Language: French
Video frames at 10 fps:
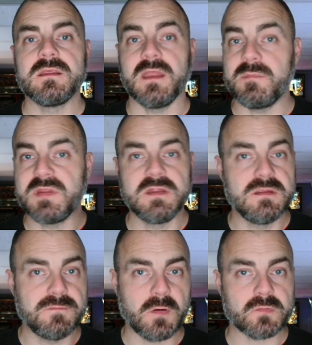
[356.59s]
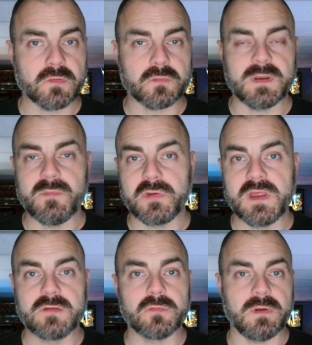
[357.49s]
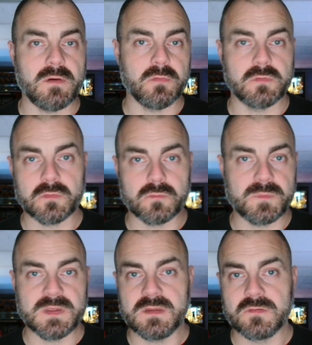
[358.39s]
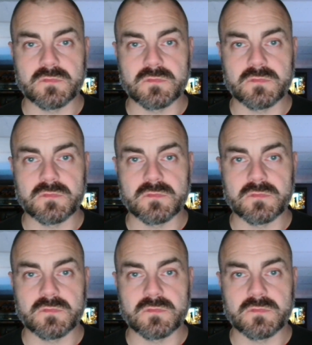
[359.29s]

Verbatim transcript: Il y a des petites différences entre les modèles sur la hauteur du pin,